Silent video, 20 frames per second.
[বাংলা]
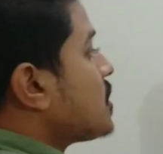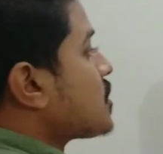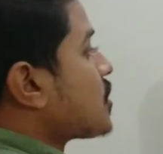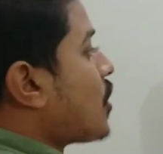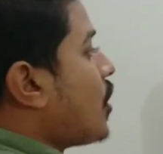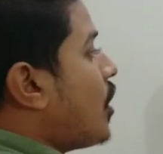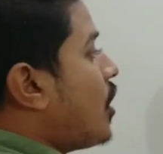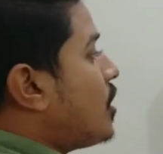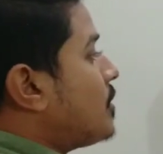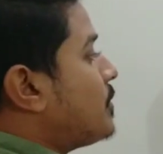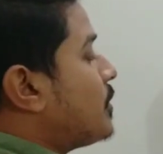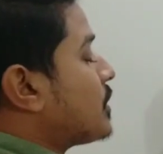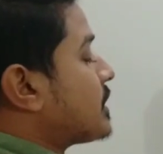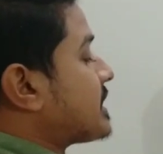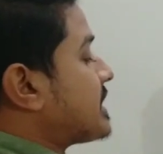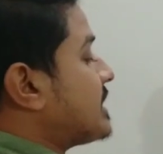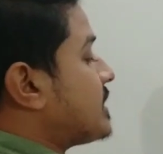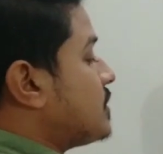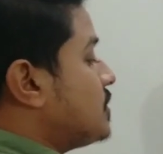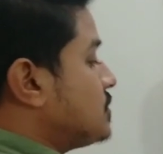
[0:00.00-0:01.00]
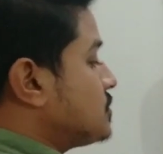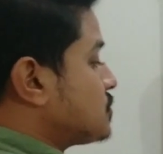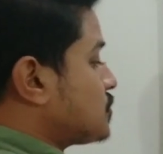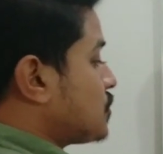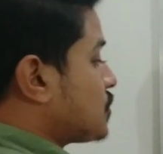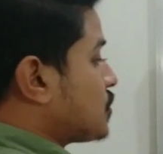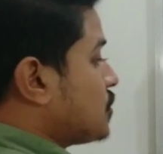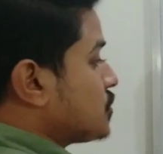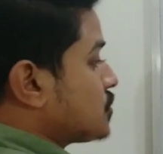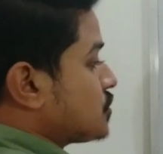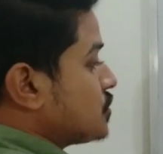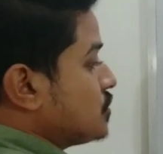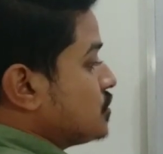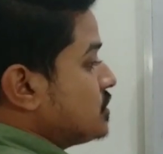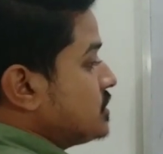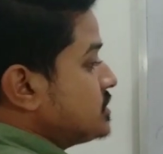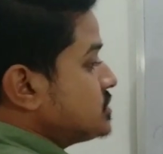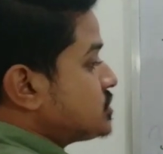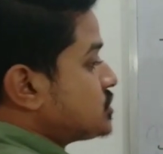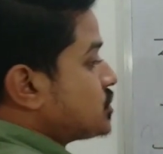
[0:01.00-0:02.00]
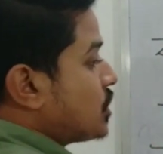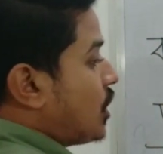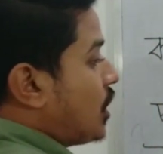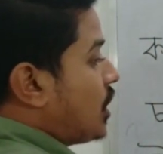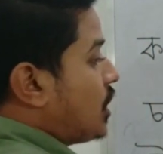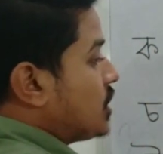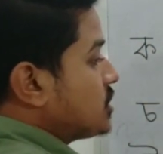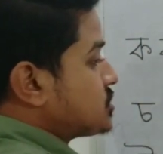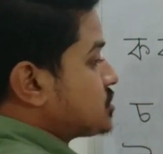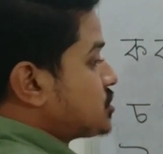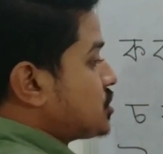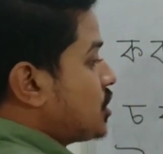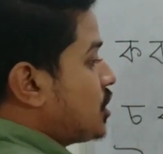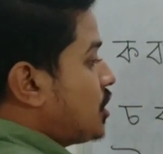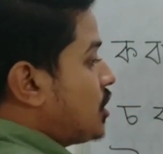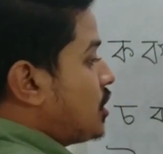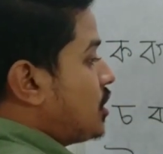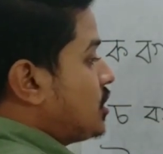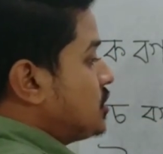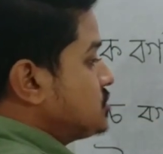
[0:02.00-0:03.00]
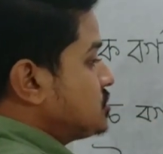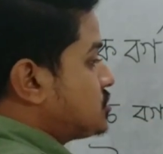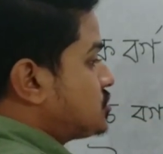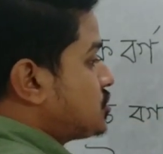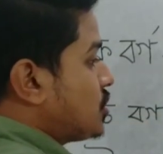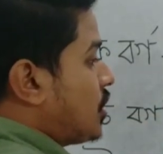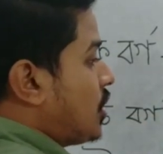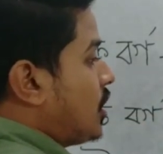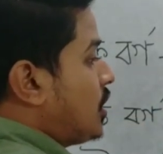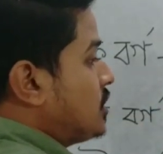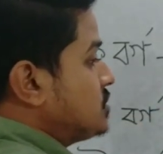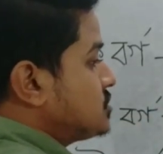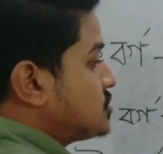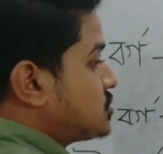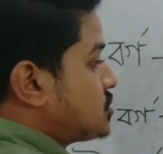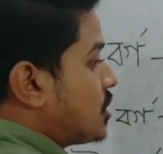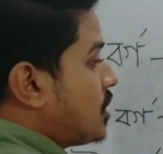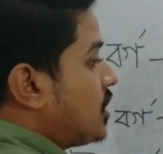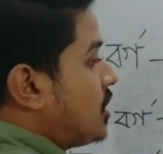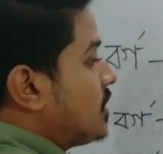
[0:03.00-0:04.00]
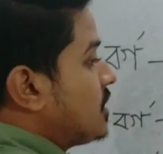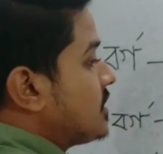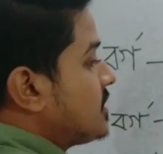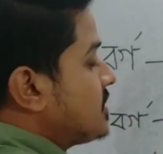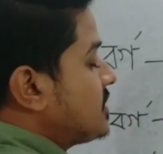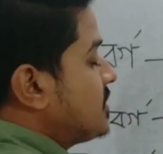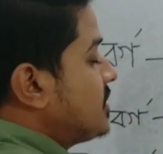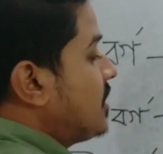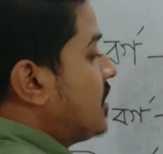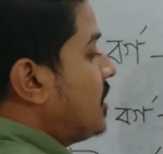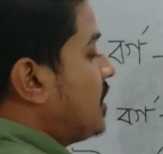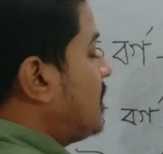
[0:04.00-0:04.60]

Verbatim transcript: ক বর্গের অন্তর্গত চ ছ জ ঝ ইয়